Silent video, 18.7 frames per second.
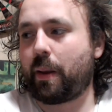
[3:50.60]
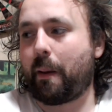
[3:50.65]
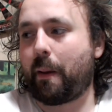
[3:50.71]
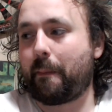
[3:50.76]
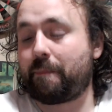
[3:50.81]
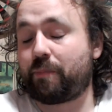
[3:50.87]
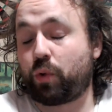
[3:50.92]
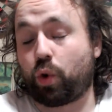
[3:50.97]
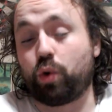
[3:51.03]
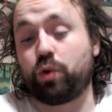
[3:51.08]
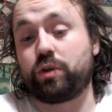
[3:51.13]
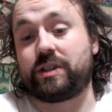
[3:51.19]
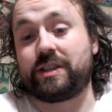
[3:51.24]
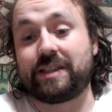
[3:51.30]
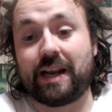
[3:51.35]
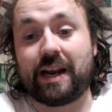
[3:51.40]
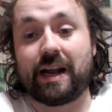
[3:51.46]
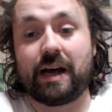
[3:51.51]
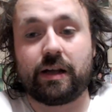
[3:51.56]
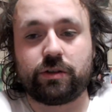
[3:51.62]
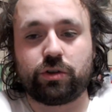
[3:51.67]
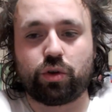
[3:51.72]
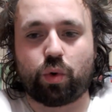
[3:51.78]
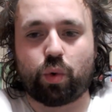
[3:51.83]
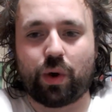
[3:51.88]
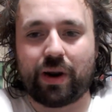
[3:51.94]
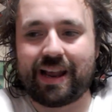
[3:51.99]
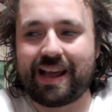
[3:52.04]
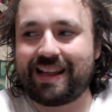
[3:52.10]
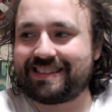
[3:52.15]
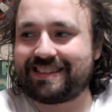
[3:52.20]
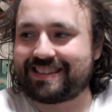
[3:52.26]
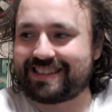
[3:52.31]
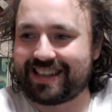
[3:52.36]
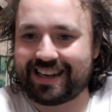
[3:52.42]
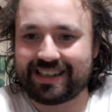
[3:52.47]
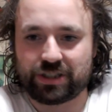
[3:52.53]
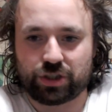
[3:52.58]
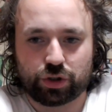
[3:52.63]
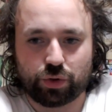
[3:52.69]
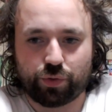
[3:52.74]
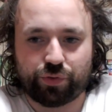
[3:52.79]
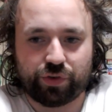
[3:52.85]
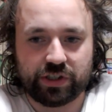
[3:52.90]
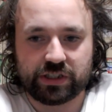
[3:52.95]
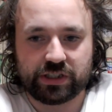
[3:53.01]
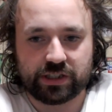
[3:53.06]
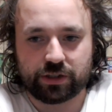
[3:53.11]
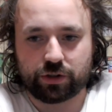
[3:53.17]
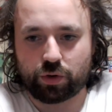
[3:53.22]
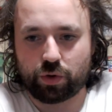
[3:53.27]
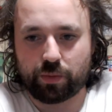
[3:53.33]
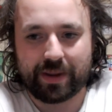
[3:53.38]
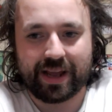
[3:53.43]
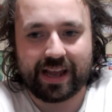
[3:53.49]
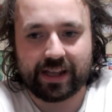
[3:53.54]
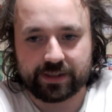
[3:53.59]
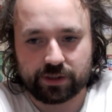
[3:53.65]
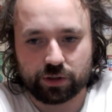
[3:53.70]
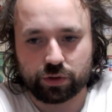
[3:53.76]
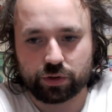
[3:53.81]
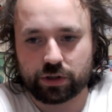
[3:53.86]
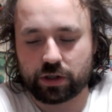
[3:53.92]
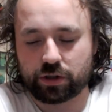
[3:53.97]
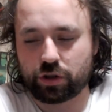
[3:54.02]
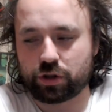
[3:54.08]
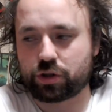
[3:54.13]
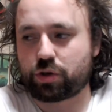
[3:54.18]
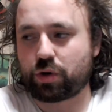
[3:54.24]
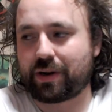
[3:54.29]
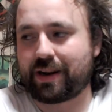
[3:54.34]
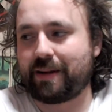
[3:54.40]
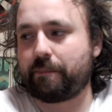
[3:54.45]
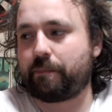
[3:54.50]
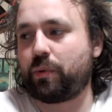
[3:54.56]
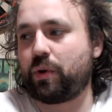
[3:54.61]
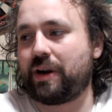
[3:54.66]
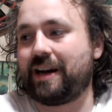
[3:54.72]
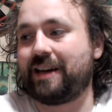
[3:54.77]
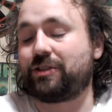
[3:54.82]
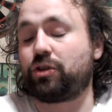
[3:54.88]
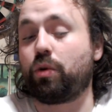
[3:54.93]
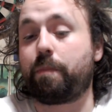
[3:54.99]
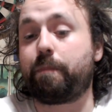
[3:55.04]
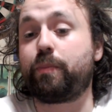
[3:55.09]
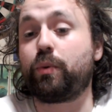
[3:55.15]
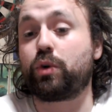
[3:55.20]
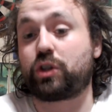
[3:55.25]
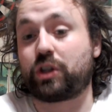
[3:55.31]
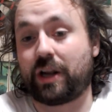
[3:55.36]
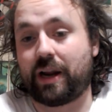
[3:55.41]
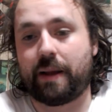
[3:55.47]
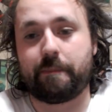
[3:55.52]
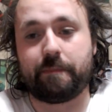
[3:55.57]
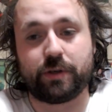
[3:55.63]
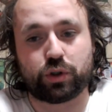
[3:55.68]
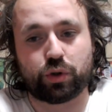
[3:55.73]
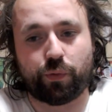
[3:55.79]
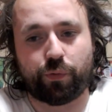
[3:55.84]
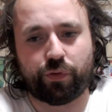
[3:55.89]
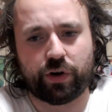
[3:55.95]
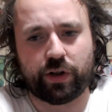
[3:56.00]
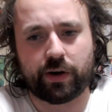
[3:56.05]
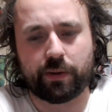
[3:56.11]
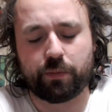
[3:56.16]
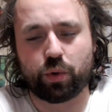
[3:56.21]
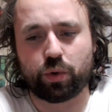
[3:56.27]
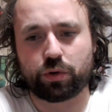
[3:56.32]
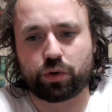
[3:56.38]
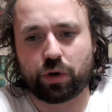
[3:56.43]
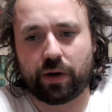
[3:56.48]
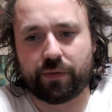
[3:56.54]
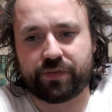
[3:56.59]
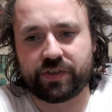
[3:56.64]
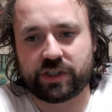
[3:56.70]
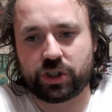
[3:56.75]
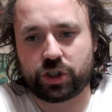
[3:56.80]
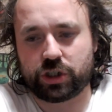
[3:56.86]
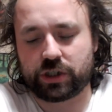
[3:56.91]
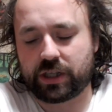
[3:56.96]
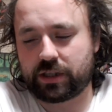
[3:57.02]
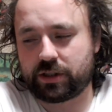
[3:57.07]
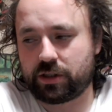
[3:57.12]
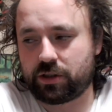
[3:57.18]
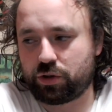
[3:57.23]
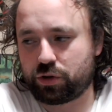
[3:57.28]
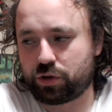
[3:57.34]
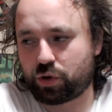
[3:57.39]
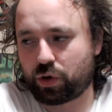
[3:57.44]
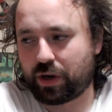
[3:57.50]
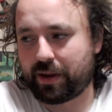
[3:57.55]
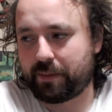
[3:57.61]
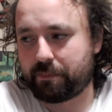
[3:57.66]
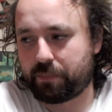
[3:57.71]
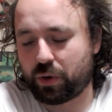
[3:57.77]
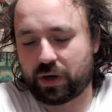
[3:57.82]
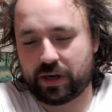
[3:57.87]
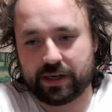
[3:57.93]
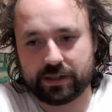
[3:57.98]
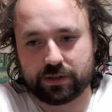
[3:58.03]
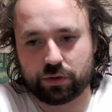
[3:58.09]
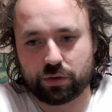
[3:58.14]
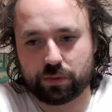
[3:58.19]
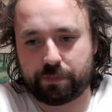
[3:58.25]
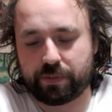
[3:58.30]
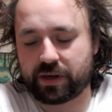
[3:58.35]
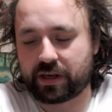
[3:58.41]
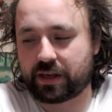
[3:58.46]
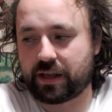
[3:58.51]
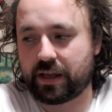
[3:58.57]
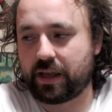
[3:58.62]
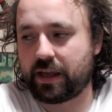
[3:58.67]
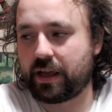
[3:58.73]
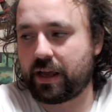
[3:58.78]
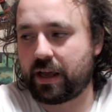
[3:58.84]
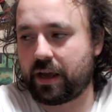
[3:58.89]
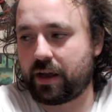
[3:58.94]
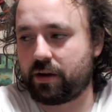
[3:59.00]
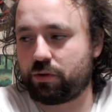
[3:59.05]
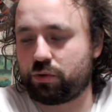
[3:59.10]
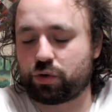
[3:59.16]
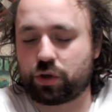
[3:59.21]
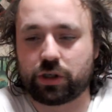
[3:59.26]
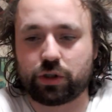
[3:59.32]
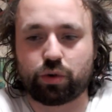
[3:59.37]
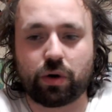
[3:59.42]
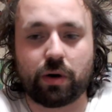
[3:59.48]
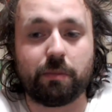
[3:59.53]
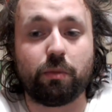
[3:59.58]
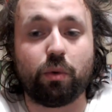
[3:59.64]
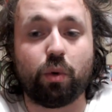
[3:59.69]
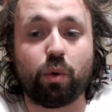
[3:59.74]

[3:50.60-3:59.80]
considerando qual è il tasso fisico medio del nostro campionato, potrebbe soffrire molto la fisicità del nostro campionato, perché è un giocatore molto